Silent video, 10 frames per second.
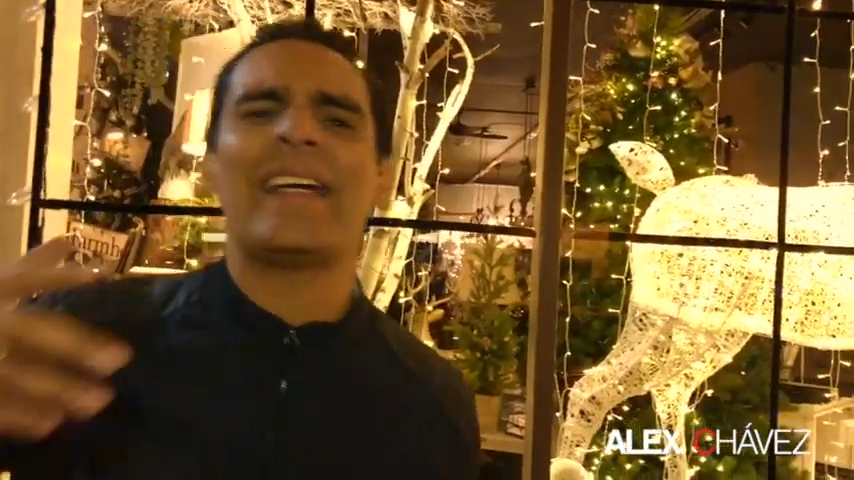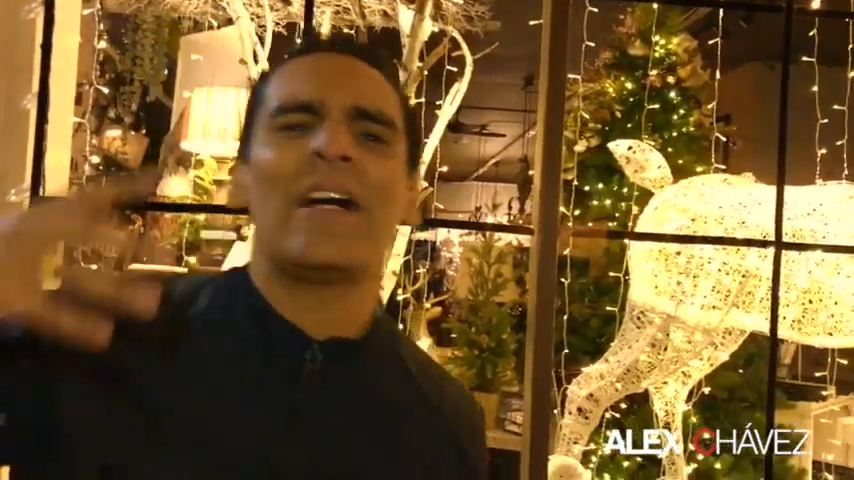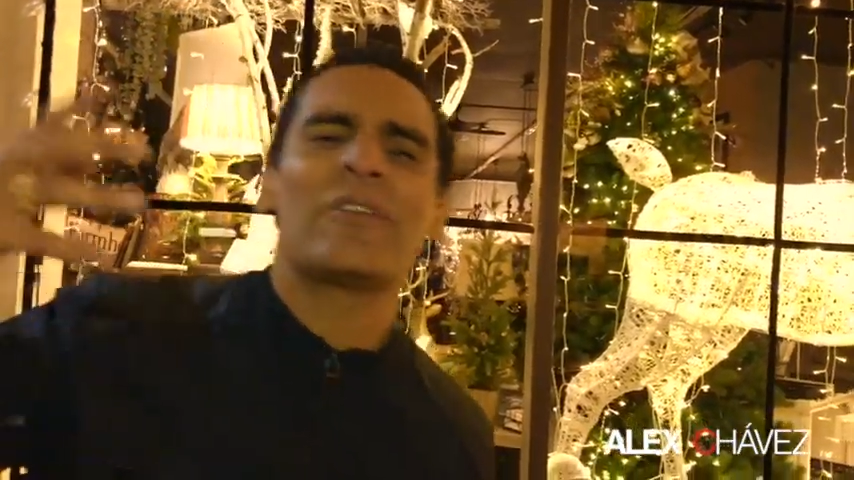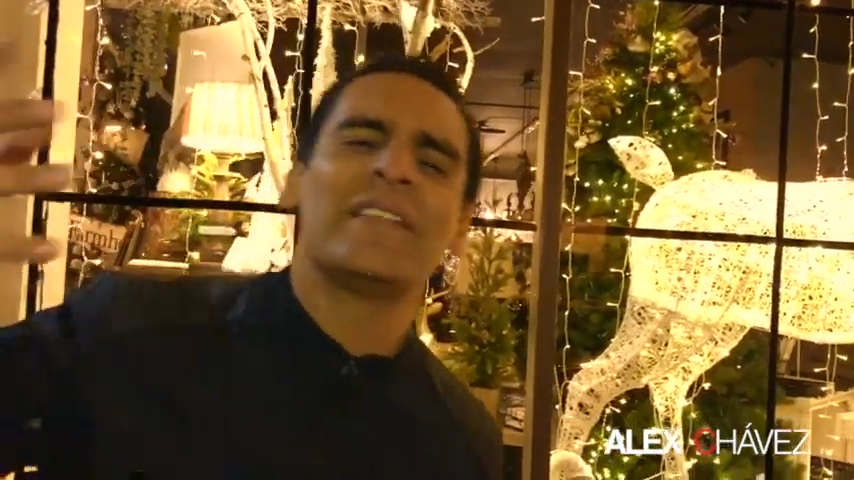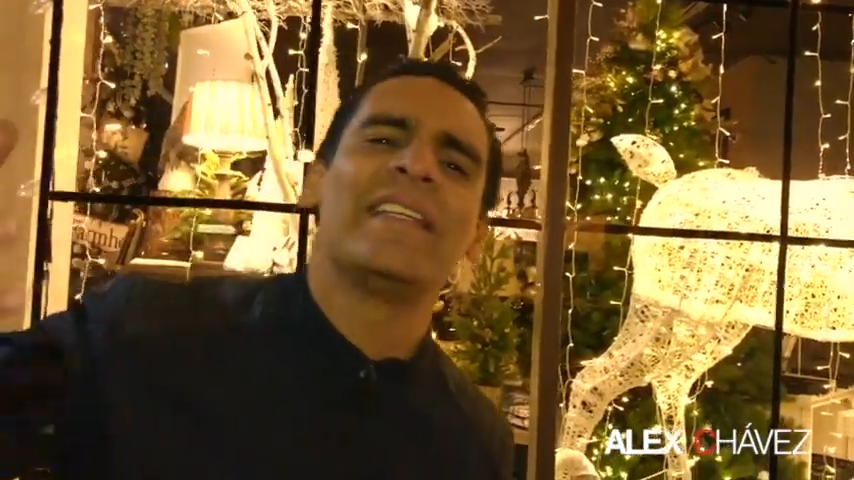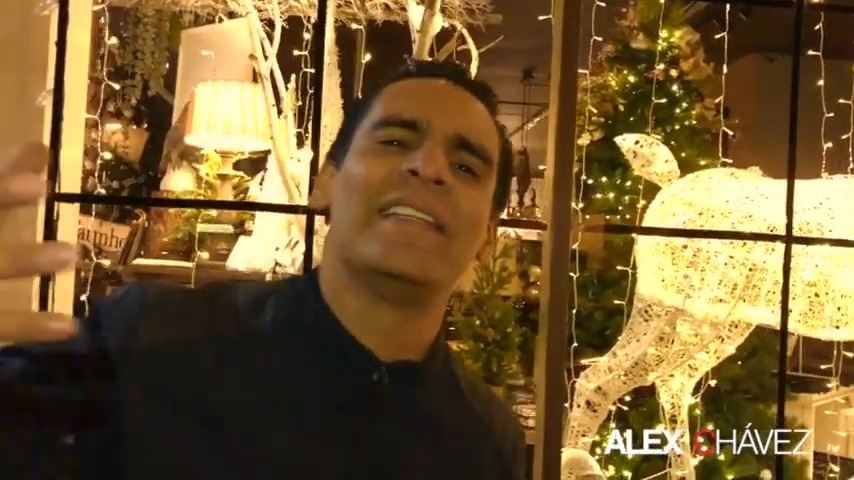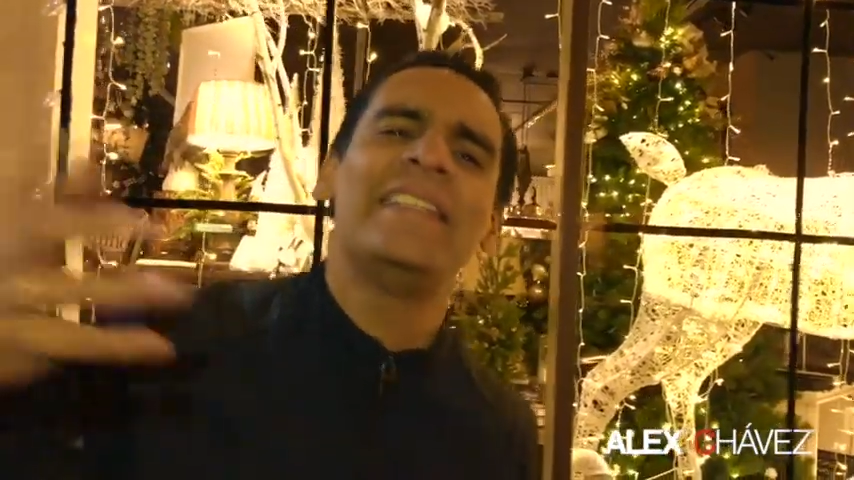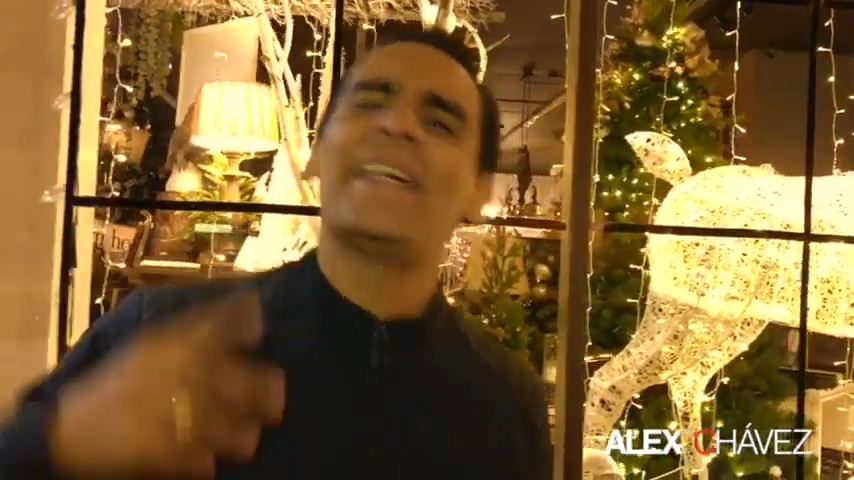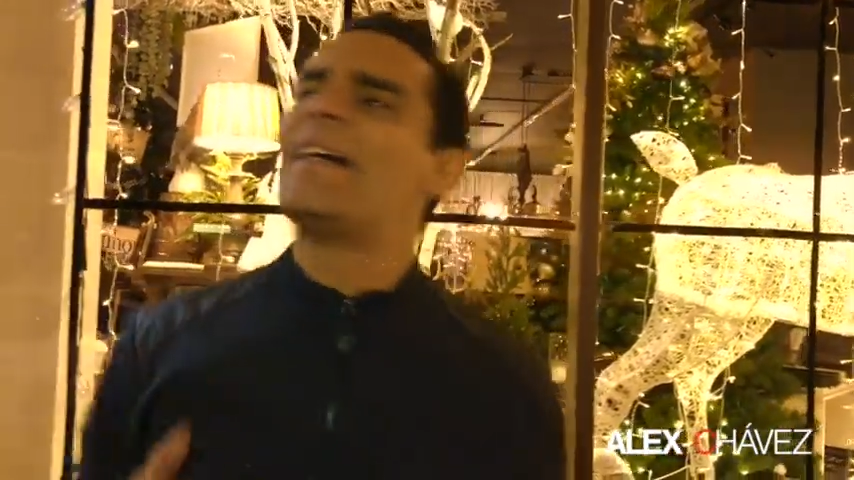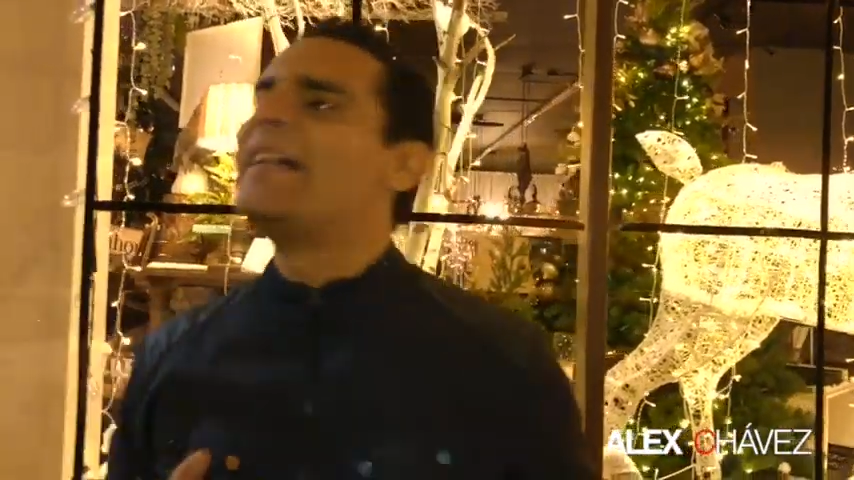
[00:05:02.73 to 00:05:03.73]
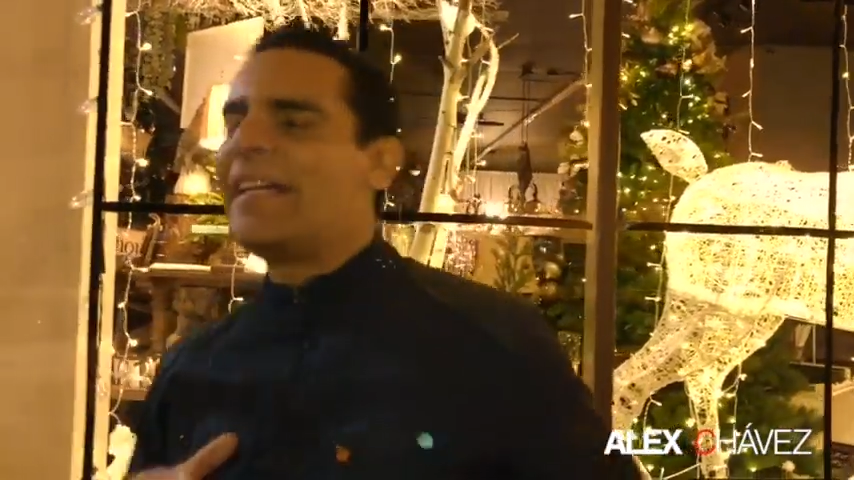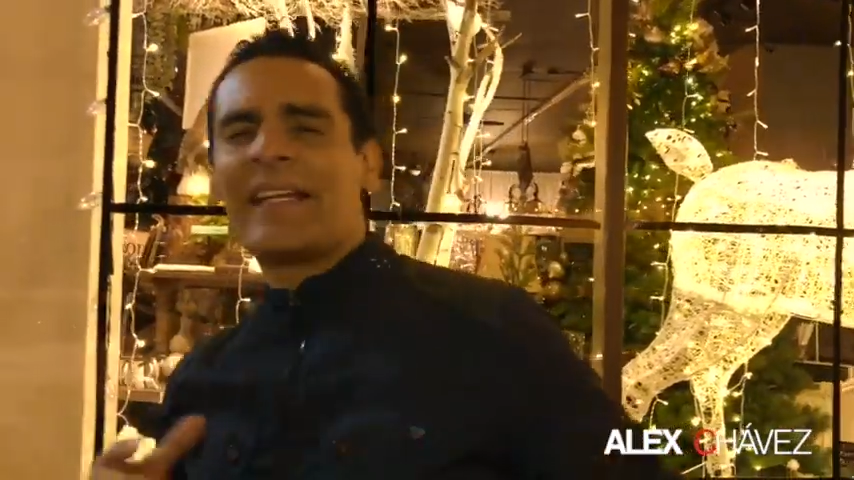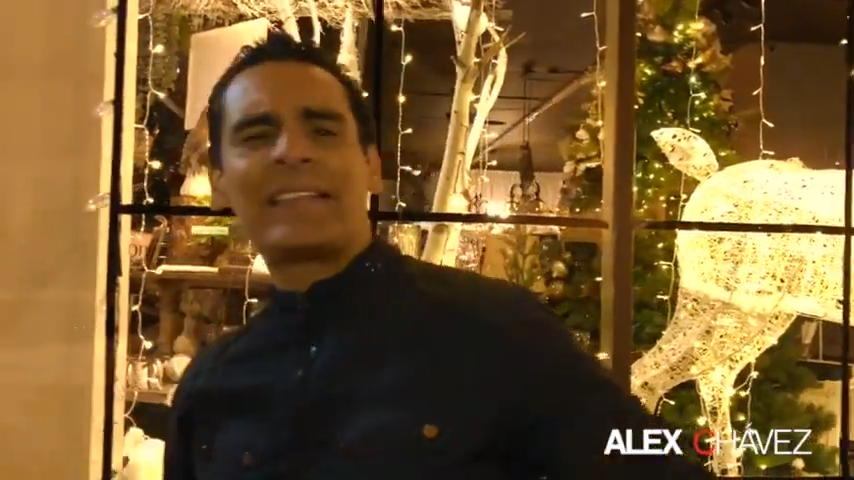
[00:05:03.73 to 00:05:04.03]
la orden del día, en la